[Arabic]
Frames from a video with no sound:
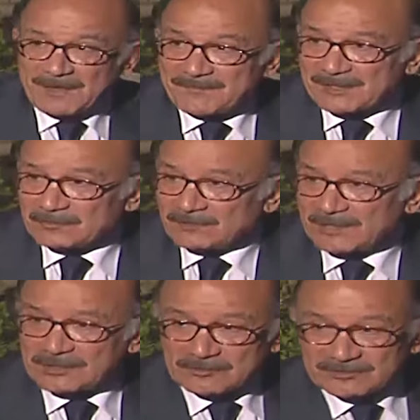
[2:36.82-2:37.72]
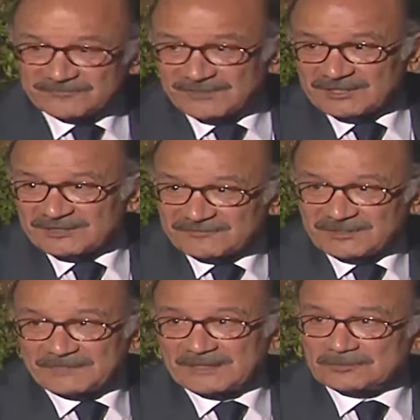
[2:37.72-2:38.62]
مجنونه لو بتفكر
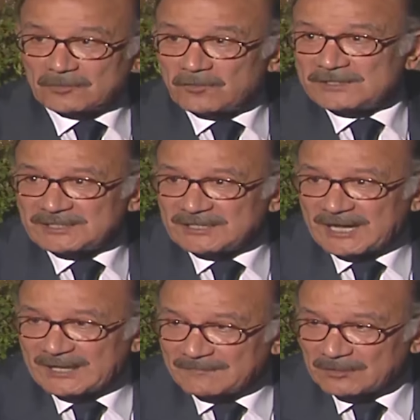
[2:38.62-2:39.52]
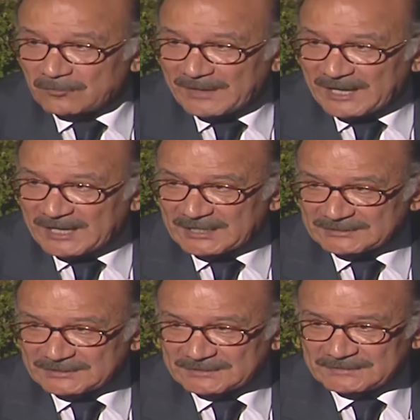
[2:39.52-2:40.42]
فيه بعد كل اللي عمله معاها ده